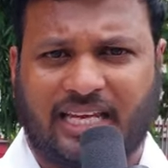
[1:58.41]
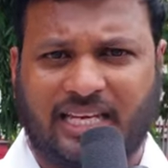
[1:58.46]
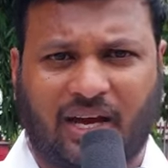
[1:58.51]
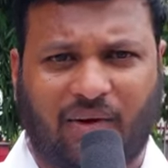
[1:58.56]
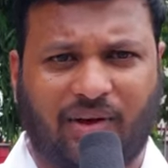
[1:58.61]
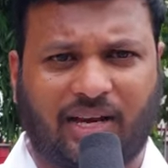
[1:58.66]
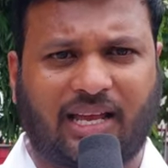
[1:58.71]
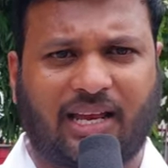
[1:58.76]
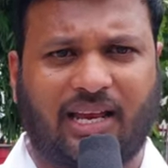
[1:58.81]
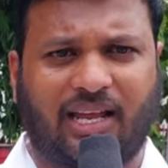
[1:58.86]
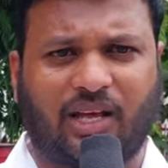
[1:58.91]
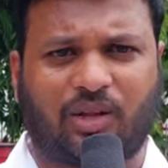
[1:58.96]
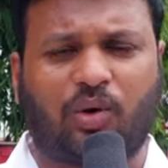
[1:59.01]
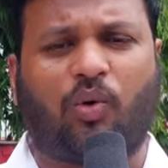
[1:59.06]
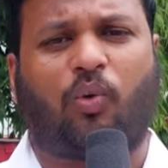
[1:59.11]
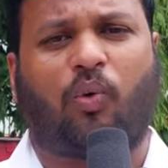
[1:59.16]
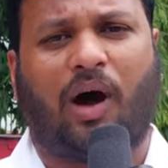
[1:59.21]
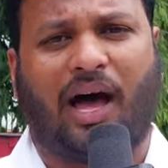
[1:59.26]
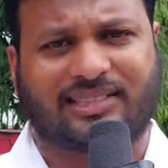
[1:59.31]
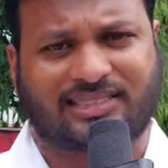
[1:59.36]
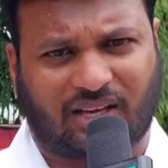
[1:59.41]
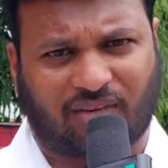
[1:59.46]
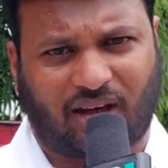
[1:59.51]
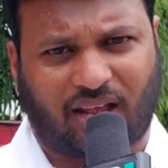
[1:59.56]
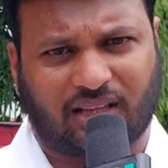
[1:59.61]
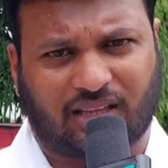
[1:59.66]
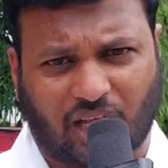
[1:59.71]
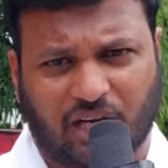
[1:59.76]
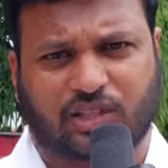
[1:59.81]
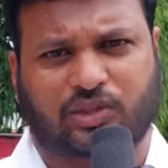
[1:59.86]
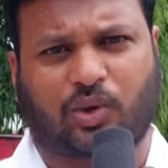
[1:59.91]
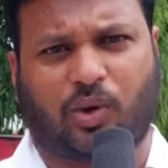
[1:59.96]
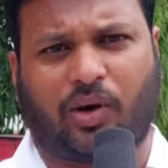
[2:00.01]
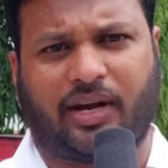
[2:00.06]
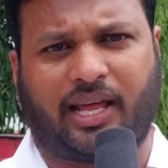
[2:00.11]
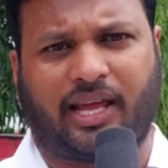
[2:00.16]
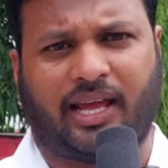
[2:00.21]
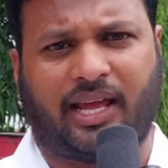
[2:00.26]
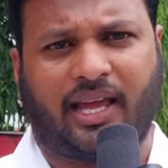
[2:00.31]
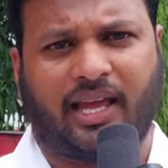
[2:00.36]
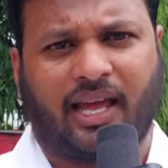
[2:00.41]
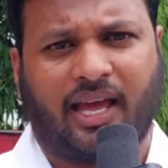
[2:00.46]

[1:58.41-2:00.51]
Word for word: ఎవరికి లేదు వాస్తవాలు తెలుసుకోండి